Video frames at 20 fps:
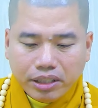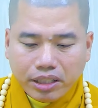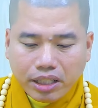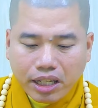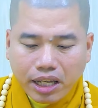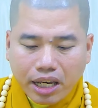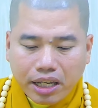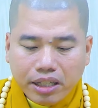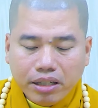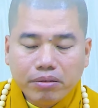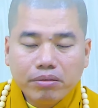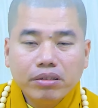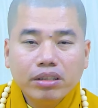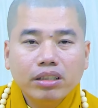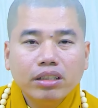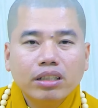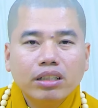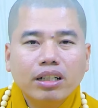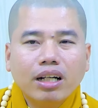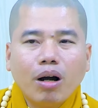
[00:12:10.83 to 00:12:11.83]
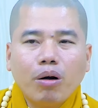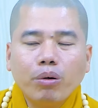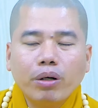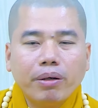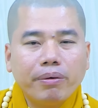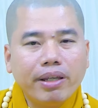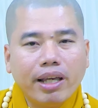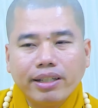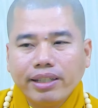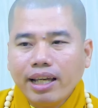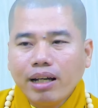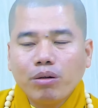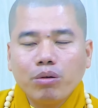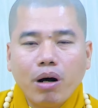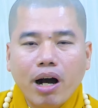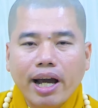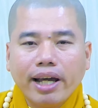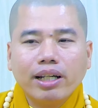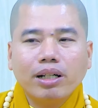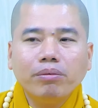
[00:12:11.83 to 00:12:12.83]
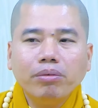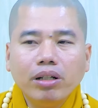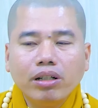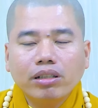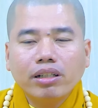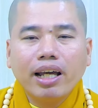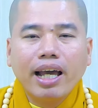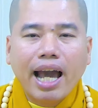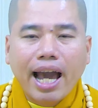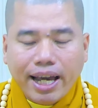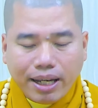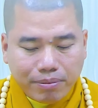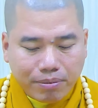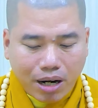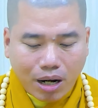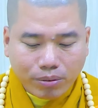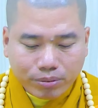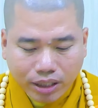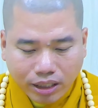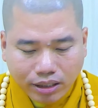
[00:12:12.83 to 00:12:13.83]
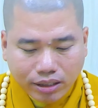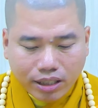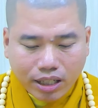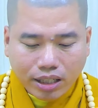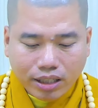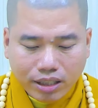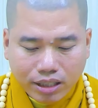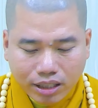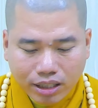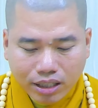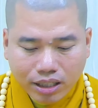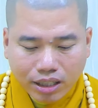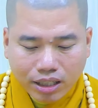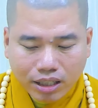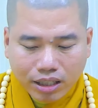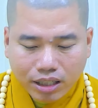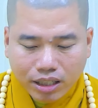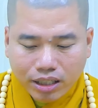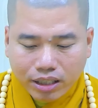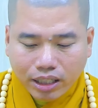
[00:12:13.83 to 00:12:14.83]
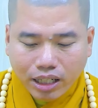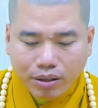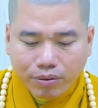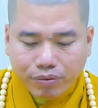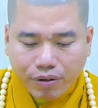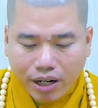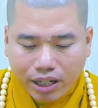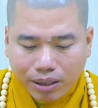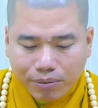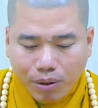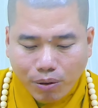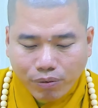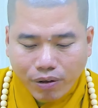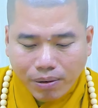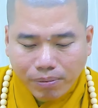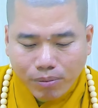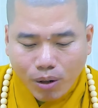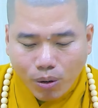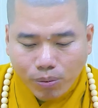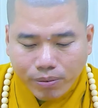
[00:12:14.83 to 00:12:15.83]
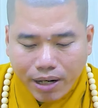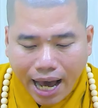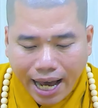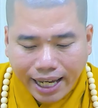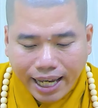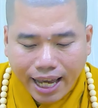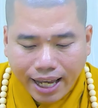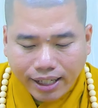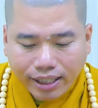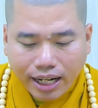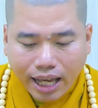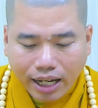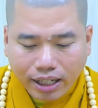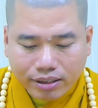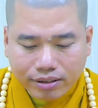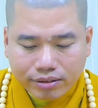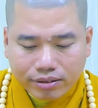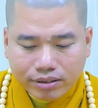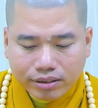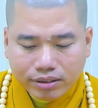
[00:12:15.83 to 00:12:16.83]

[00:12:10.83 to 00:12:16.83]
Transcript: thấy hay không câu này bây giờ nhắc hoài cũng được nếu ai mà không thích gì niệm phật là một pháp môn đại an lạc